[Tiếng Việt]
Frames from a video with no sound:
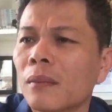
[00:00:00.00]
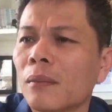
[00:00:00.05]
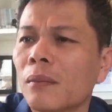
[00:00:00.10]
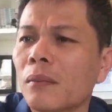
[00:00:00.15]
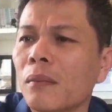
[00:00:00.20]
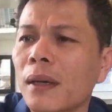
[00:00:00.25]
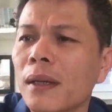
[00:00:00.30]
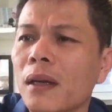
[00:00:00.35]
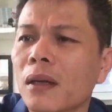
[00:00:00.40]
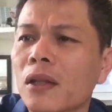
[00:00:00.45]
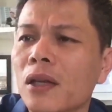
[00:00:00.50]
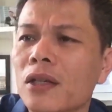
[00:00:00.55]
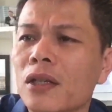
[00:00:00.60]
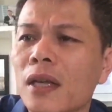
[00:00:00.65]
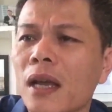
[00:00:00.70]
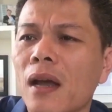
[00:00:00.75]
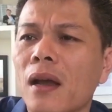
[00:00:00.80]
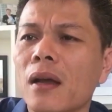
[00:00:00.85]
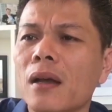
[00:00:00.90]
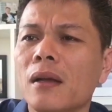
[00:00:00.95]
bây giờ thị
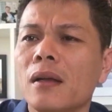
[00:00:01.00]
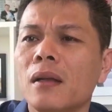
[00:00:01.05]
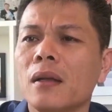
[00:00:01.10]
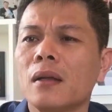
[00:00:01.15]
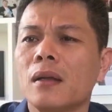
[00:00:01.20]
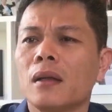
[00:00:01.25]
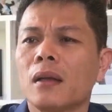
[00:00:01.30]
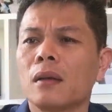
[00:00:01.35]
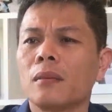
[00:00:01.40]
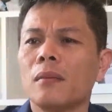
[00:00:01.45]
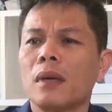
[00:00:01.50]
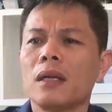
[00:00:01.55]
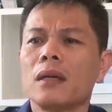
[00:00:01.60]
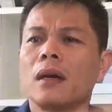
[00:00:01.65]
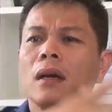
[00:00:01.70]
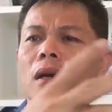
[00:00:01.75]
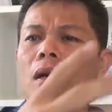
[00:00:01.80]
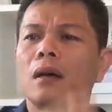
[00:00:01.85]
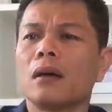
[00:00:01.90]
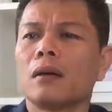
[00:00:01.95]
xã bây
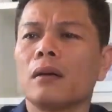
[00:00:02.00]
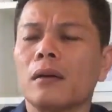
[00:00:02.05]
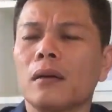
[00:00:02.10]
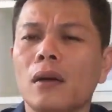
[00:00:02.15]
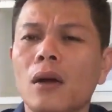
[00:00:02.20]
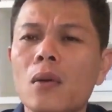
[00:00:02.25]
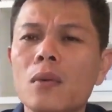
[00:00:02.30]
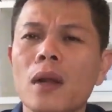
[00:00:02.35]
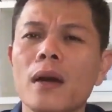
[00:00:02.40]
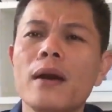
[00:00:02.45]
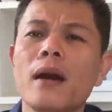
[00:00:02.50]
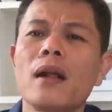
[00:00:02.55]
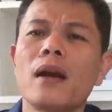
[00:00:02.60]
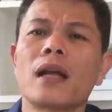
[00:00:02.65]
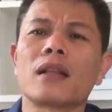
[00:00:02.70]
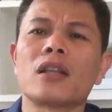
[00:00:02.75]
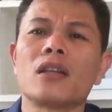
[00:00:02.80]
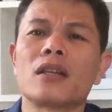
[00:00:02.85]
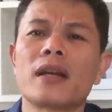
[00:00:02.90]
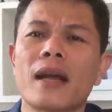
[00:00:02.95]
giờ lúc đó nó
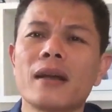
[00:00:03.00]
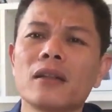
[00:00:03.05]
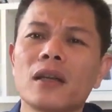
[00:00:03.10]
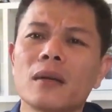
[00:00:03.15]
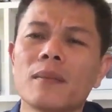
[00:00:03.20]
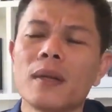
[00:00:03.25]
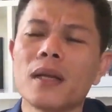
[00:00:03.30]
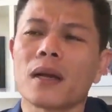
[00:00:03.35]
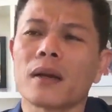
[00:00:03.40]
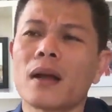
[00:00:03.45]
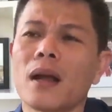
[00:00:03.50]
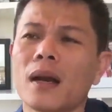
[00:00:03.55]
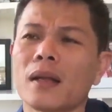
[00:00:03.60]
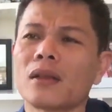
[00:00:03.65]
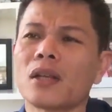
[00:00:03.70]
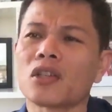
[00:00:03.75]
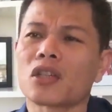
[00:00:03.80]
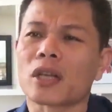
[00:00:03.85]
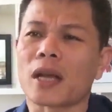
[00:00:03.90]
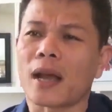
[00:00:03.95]
là thị trắng thôi bây giờ nó
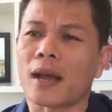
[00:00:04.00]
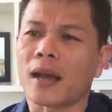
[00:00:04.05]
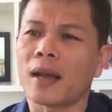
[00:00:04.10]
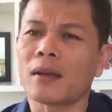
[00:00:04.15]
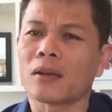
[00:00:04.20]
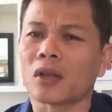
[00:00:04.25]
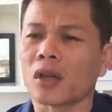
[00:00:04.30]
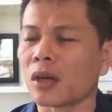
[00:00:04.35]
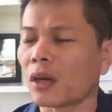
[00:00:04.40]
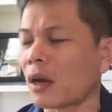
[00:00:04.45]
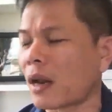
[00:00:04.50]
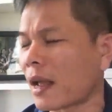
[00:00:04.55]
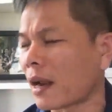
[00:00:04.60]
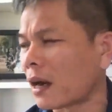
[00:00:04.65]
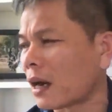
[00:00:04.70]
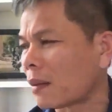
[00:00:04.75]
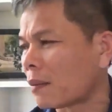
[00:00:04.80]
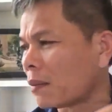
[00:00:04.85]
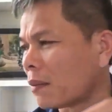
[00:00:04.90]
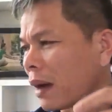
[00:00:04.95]
lên thị xã thì nó
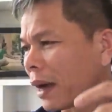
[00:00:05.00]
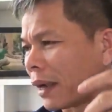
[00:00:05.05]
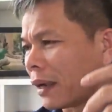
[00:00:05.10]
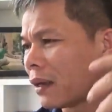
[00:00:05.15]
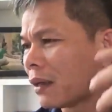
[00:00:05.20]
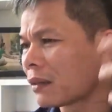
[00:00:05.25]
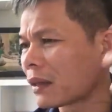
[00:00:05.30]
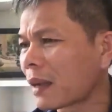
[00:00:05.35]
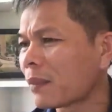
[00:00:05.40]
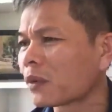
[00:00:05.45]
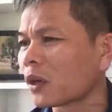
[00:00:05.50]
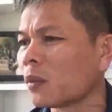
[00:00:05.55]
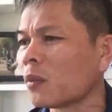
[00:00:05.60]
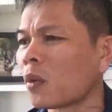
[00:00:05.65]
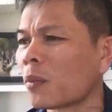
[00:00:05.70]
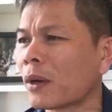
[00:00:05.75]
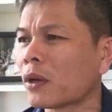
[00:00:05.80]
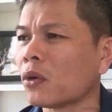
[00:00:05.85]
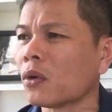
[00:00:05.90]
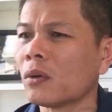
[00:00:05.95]
đang là 7 đến 8 triệu
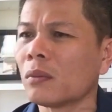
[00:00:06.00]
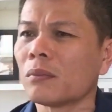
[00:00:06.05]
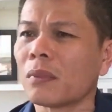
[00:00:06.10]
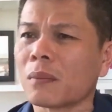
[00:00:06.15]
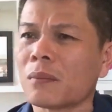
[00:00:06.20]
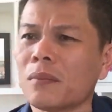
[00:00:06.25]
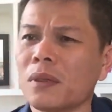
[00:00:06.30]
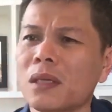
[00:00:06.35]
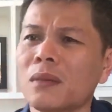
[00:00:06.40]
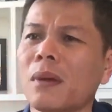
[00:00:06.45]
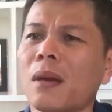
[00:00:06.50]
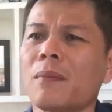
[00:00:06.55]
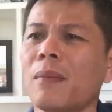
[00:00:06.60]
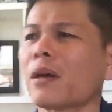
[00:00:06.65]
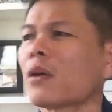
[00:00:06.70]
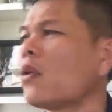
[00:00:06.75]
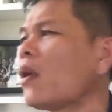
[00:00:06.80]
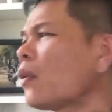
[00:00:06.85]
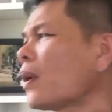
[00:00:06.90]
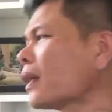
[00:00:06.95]
một mét vuông mà, nhưng mà
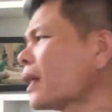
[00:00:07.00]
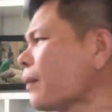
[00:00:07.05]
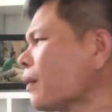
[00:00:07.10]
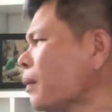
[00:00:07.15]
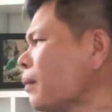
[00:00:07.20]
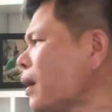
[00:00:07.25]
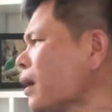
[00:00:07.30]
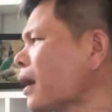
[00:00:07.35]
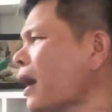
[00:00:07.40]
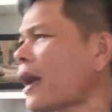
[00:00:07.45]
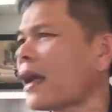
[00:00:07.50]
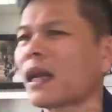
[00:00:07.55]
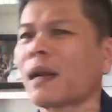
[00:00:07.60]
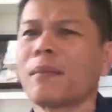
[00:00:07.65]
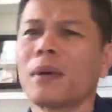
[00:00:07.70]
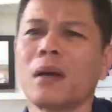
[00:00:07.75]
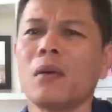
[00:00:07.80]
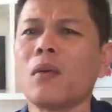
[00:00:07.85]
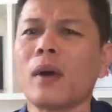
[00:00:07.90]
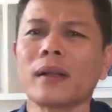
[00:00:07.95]
mình cũng không quan tâm mới có hai
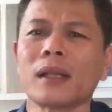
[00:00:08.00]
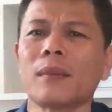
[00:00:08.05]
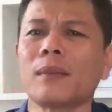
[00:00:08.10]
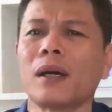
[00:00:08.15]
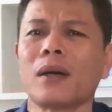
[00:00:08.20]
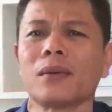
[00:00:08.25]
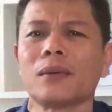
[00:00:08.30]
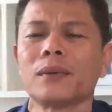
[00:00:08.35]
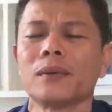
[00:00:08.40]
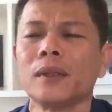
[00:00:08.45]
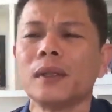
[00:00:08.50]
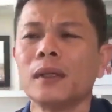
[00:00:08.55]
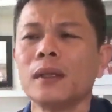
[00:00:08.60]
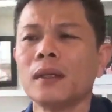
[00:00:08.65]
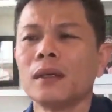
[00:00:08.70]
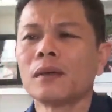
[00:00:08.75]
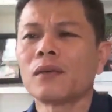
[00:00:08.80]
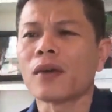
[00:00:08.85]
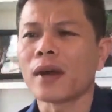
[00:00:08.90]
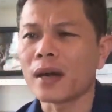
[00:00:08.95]
năm mình không quan tâm đâu
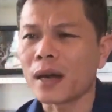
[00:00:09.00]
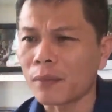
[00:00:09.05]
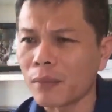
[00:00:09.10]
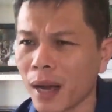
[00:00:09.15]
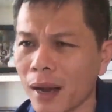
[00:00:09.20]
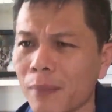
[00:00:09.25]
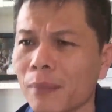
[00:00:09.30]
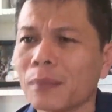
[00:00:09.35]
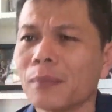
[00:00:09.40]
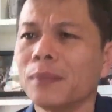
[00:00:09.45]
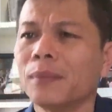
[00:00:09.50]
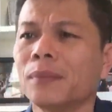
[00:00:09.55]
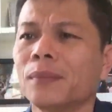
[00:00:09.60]
phải 5 năm